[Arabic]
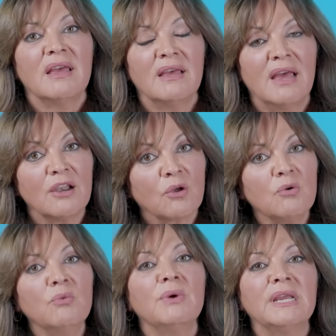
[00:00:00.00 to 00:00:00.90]
آه،
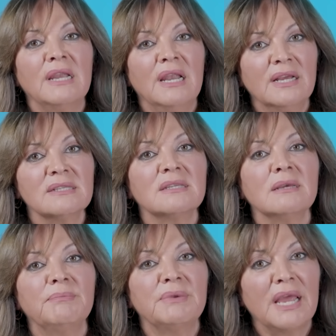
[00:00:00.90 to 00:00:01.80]
القوة
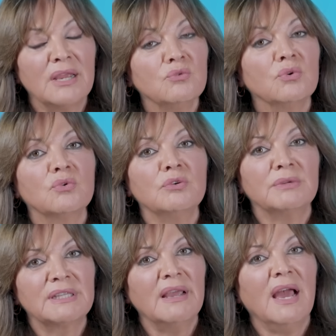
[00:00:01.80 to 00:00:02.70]
للحزب لأنه يكون
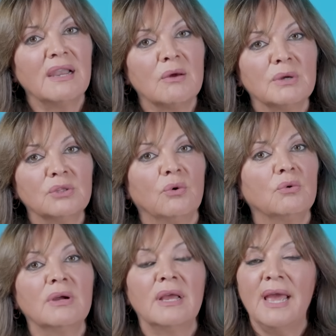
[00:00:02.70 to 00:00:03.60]
مرتاح على وضعه